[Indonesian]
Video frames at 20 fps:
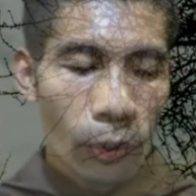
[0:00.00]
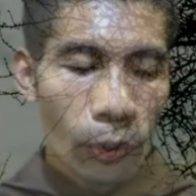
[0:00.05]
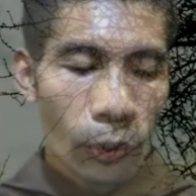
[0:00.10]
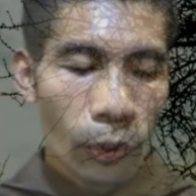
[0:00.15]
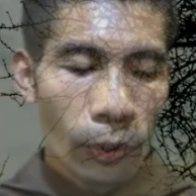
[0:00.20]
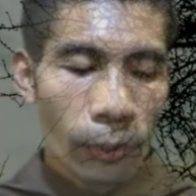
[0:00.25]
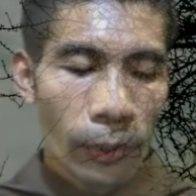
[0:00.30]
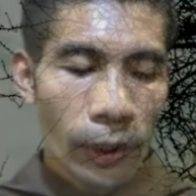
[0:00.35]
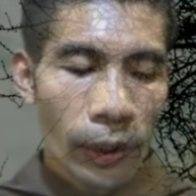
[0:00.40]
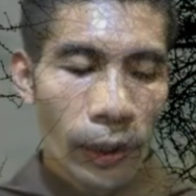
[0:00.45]

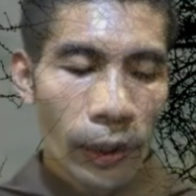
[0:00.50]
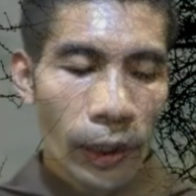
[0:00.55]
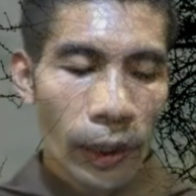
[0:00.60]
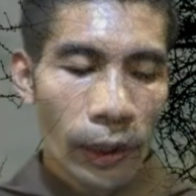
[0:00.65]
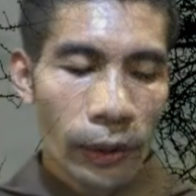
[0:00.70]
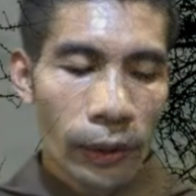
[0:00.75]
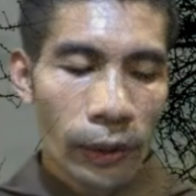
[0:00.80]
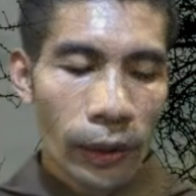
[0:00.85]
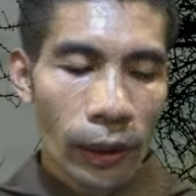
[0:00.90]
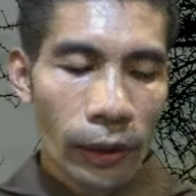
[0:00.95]
untuk
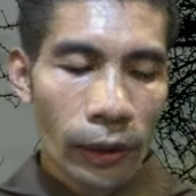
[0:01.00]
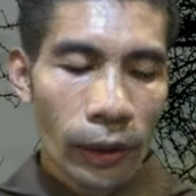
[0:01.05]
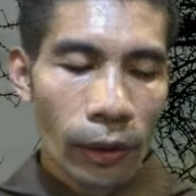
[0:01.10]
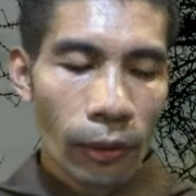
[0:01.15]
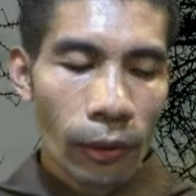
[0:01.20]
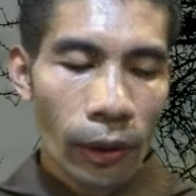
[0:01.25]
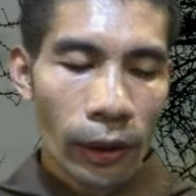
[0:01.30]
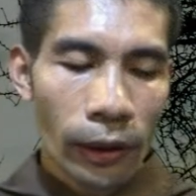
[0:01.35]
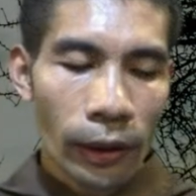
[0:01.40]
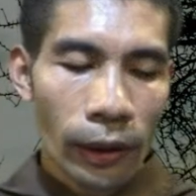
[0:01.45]
melihat yang di
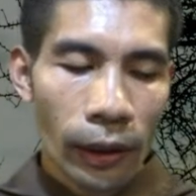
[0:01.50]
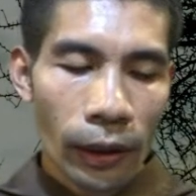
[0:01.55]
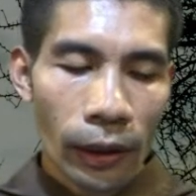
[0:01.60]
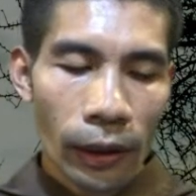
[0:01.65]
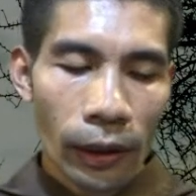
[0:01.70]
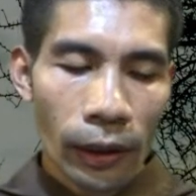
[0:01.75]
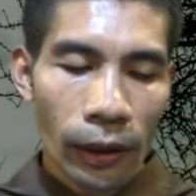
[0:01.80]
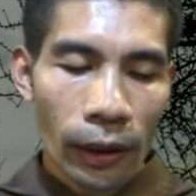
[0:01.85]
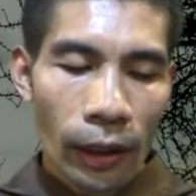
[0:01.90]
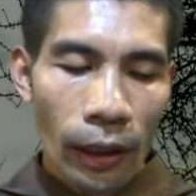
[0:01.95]
luar
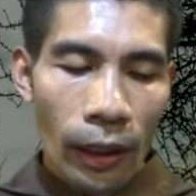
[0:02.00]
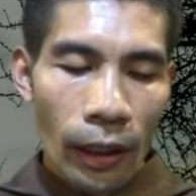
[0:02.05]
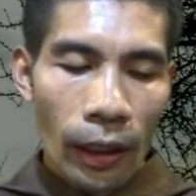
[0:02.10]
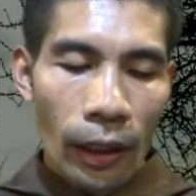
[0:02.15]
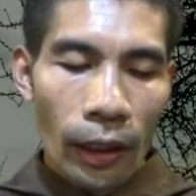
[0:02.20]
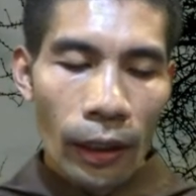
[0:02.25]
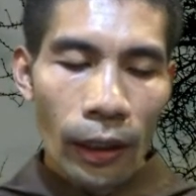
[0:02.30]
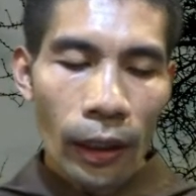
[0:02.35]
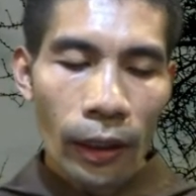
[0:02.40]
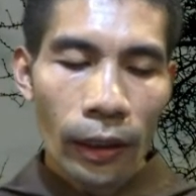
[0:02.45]
diri
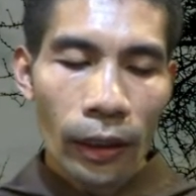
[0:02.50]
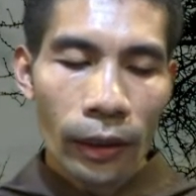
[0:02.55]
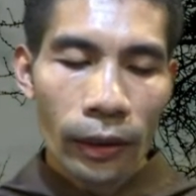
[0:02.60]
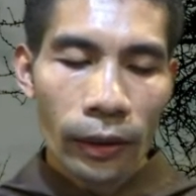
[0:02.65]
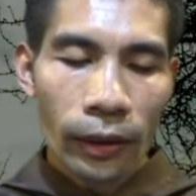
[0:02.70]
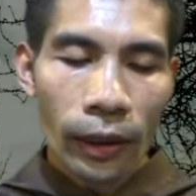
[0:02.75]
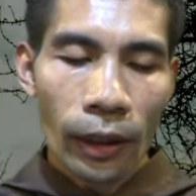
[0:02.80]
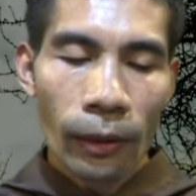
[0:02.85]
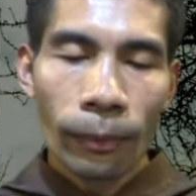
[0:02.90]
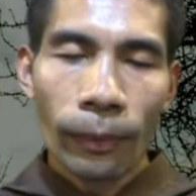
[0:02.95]
kadang
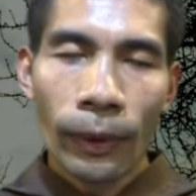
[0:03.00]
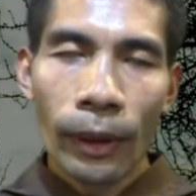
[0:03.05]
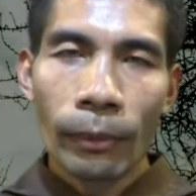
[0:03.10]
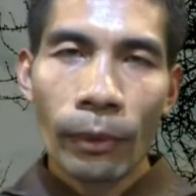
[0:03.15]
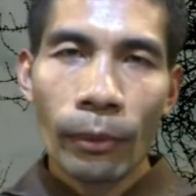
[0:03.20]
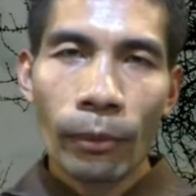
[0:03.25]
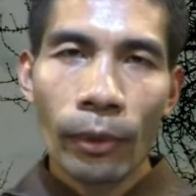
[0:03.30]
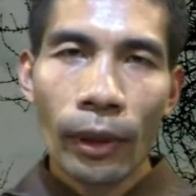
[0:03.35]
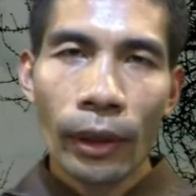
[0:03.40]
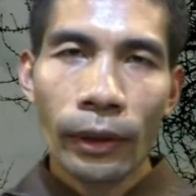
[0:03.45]
sampai
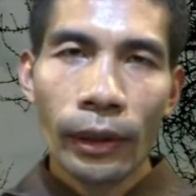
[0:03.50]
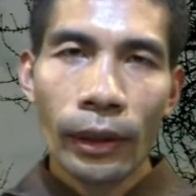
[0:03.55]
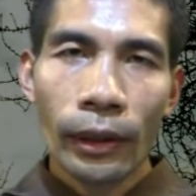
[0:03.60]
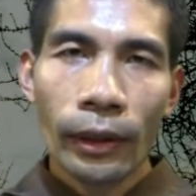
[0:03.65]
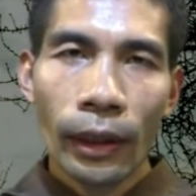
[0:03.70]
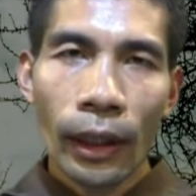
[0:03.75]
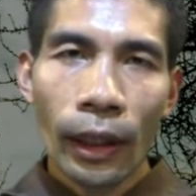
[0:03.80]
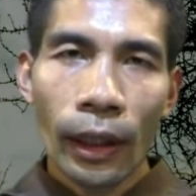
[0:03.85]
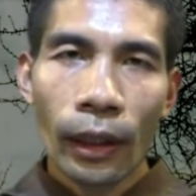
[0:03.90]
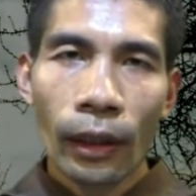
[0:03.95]
membuat
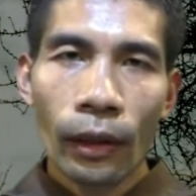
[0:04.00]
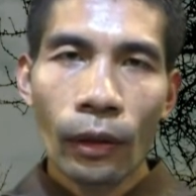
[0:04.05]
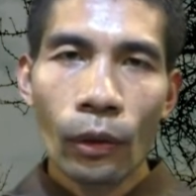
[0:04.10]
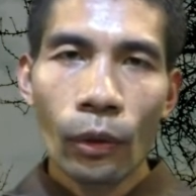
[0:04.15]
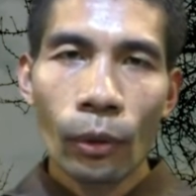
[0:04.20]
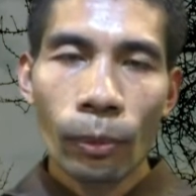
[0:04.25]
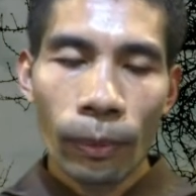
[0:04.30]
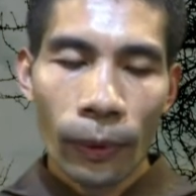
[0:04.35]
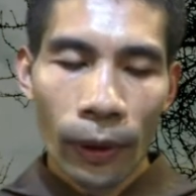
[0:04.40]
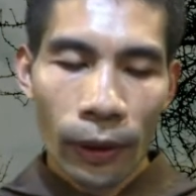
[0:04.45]
kita
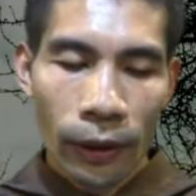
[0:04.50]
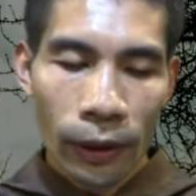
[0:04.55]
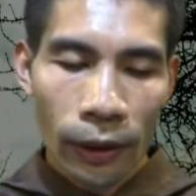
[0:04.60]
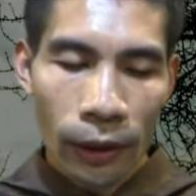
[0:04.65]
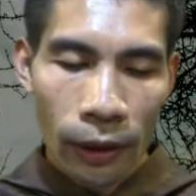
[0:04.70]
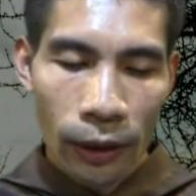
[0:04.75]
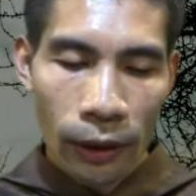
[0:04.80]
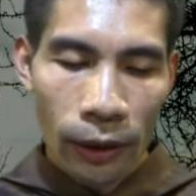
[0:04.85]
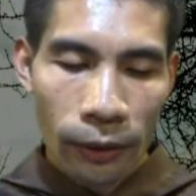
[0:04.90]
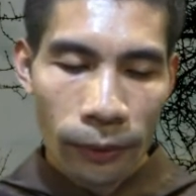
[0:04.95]
lupa
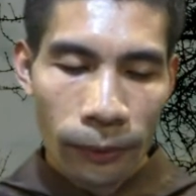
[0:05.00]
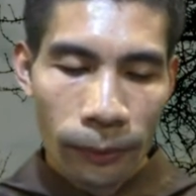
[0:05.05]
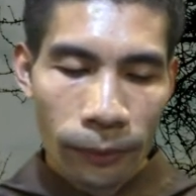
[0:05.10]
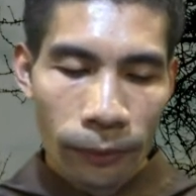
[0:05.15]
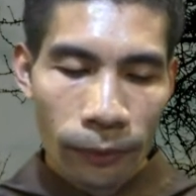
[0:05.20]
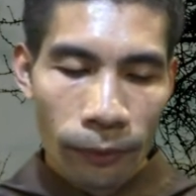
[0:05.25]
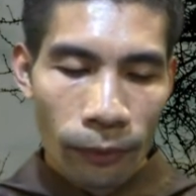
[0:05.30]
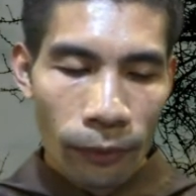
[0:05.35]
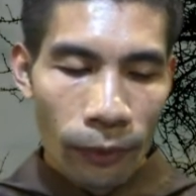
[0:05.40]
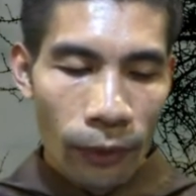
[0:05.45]
diri.
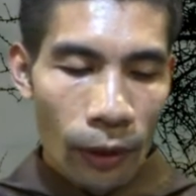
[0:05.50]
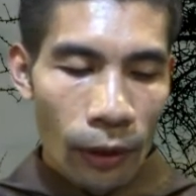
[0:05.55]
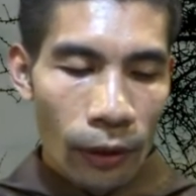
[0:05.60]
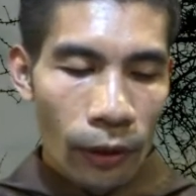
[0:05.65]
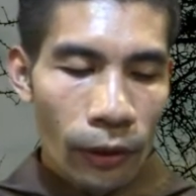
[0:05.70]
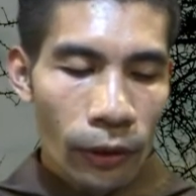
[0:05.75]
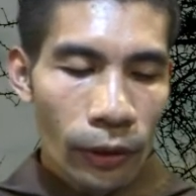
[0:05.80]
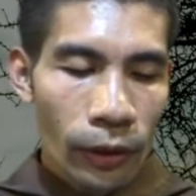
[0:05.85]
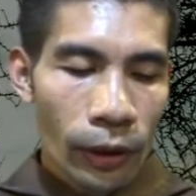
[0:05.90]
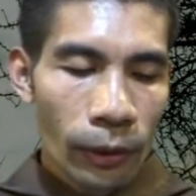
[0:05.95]

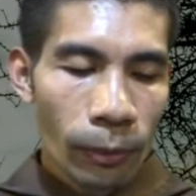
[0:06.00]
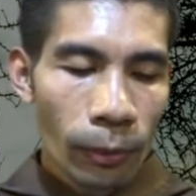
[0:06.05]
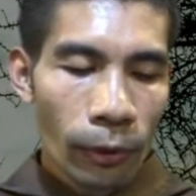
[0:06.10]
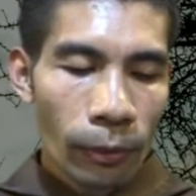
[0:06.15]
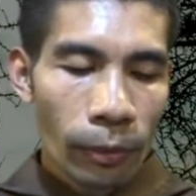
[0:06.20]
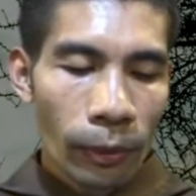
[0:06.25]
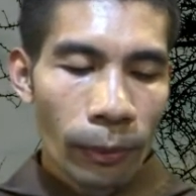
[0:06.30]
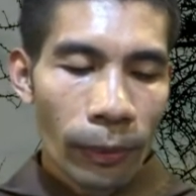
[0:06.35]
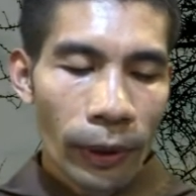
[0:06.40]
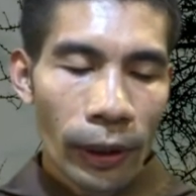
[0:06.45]

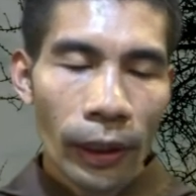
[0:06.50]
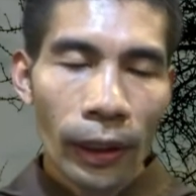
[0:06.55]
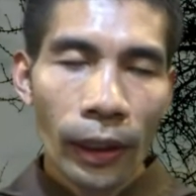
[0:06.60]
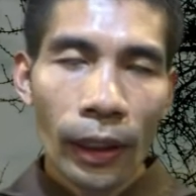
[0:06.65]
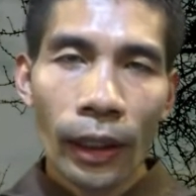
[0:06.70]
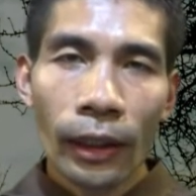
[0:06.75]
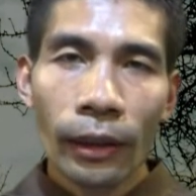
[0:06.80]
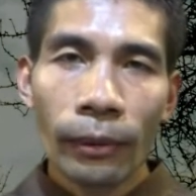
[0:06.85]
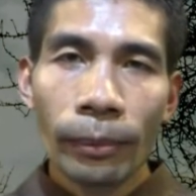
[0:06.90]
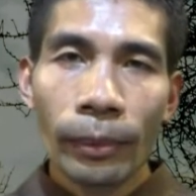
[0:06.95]
Sibuk
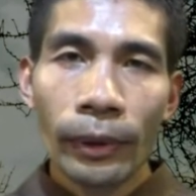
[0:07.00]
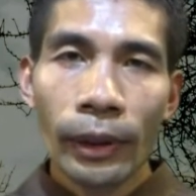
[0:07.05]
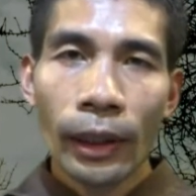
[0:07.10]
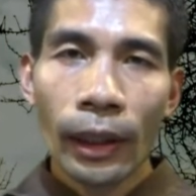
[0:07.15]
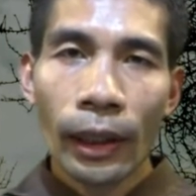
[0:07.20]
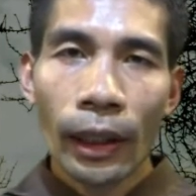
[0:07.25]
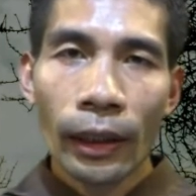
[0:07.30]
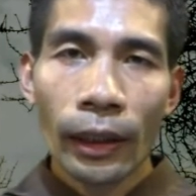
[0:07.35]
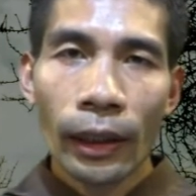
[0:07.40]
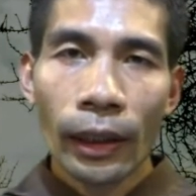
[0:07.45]
memberikan
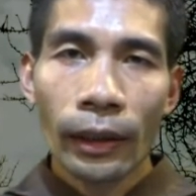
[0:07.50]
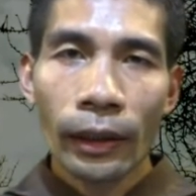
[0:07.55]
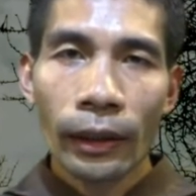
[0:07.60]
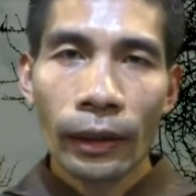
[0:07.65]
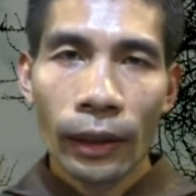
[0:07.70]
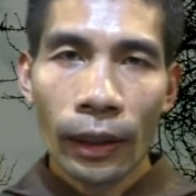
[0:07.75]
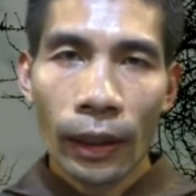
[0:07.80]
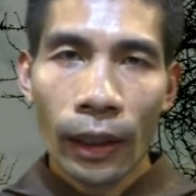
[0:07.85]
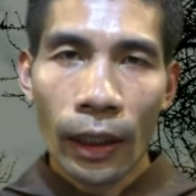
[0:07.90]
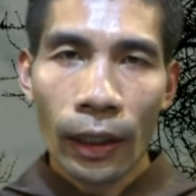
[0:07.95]
penilaian
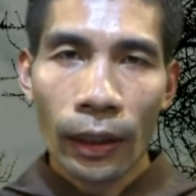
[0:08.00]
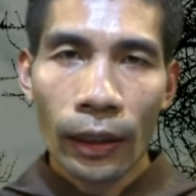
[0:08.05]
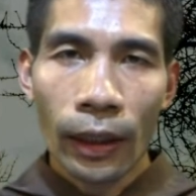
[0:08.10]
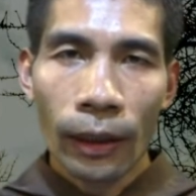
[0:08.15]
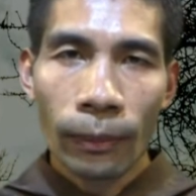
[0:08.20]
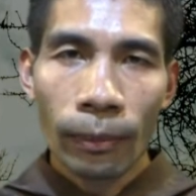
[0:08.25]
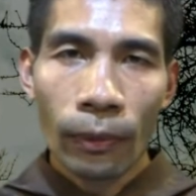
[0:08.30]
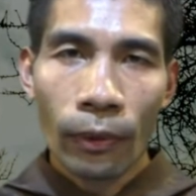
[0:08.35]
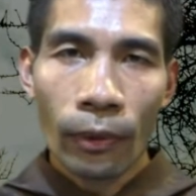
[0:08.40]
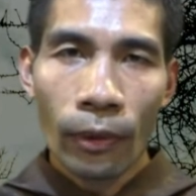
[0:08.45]

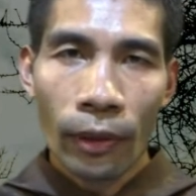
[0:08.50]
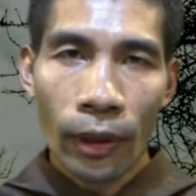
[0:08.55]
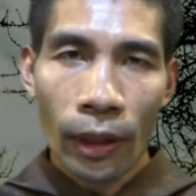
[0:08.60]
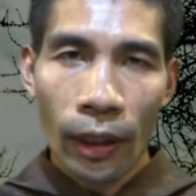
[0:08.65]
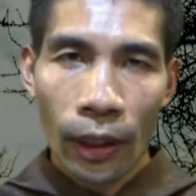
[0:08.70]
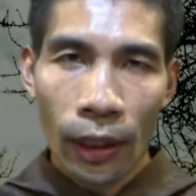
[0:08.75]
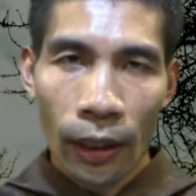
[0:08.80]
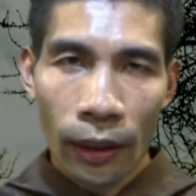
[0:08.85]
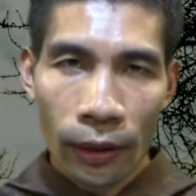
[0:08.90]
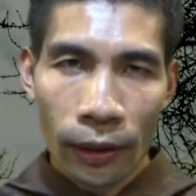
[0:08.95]
terhadap orang
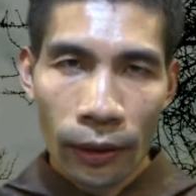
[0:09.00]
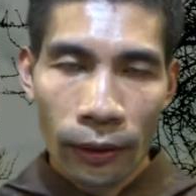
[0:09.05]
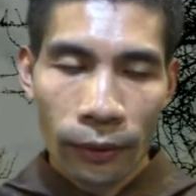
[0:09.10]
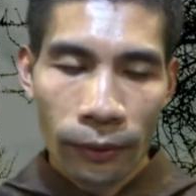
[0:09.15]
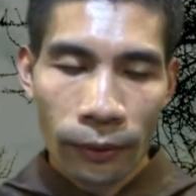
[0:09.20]
lain.